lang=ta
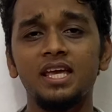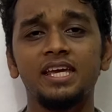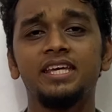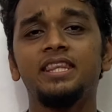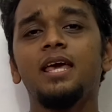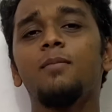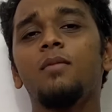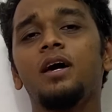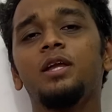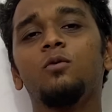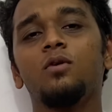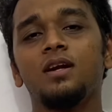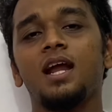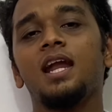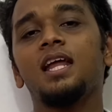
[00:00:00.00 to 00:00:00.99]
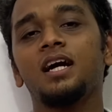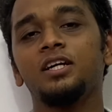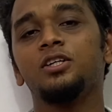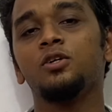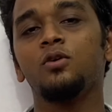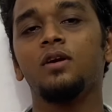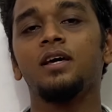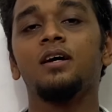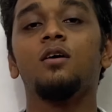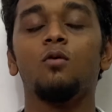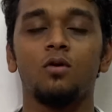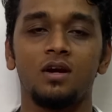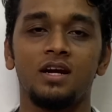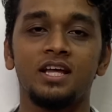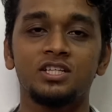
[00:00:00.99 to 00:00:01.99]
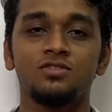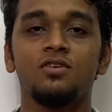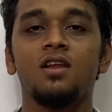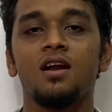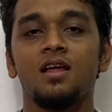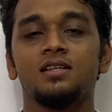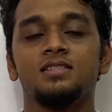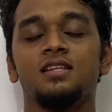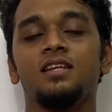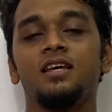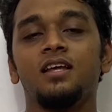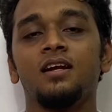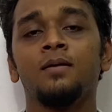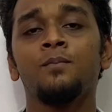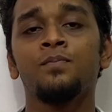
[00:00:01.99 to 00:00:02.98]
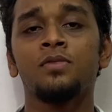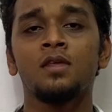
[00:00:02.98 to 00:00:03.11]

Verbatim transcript: இதே மாதிரி ஒரு நல்ல கண்டென்ட்டோட உங்களை நெக்ஸ்ட் வீடியோவில் நான் சந்திக்கிறேன்